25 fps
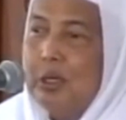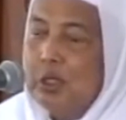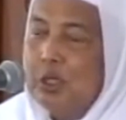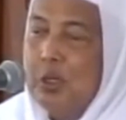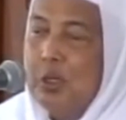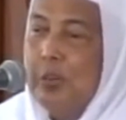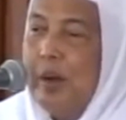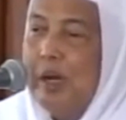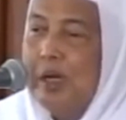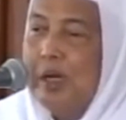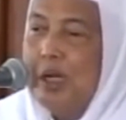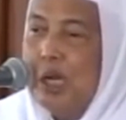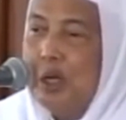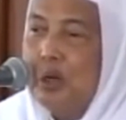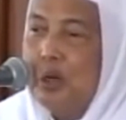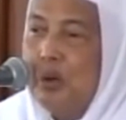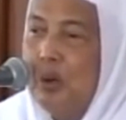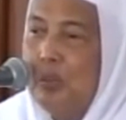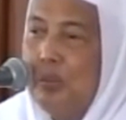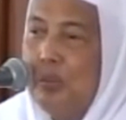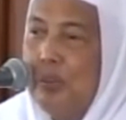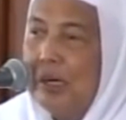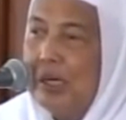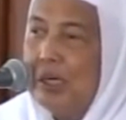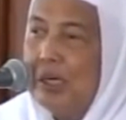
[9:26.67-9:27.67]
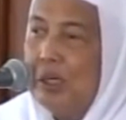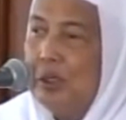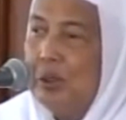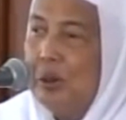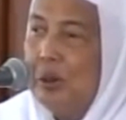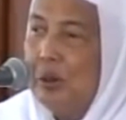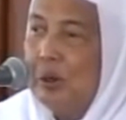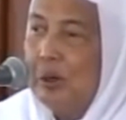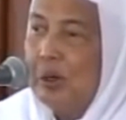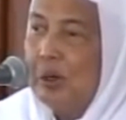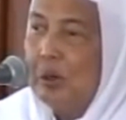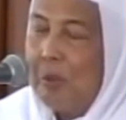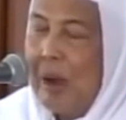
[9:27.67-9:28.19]
sebagai
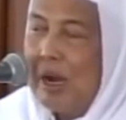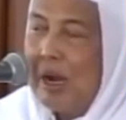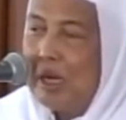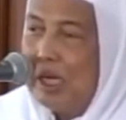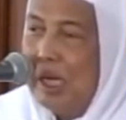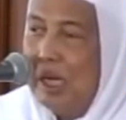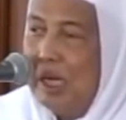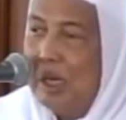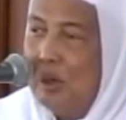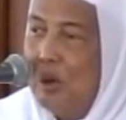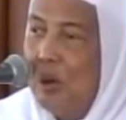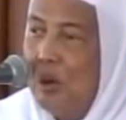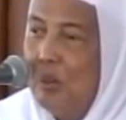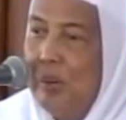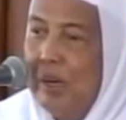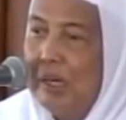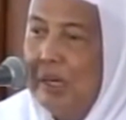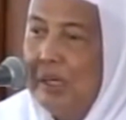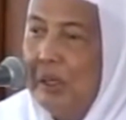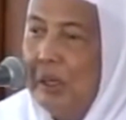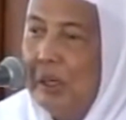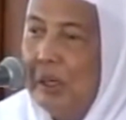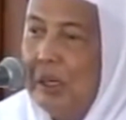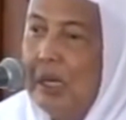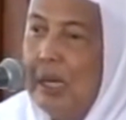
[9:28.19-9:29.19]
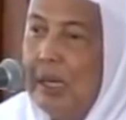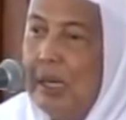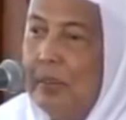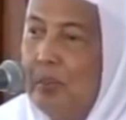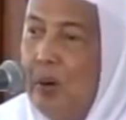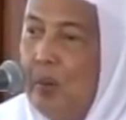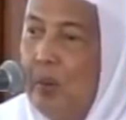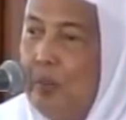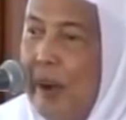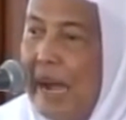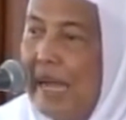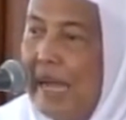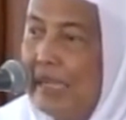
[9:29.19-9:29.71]
gubernur, wakil gubernur,
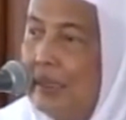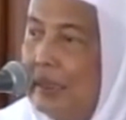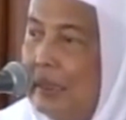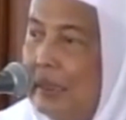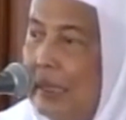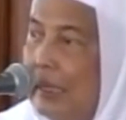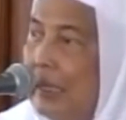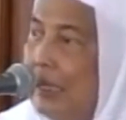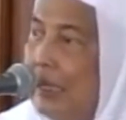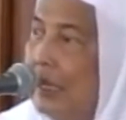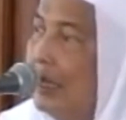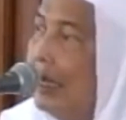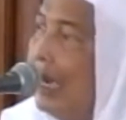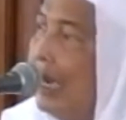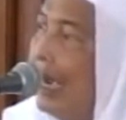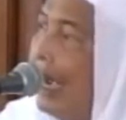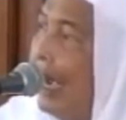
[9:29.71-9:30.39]
bupati.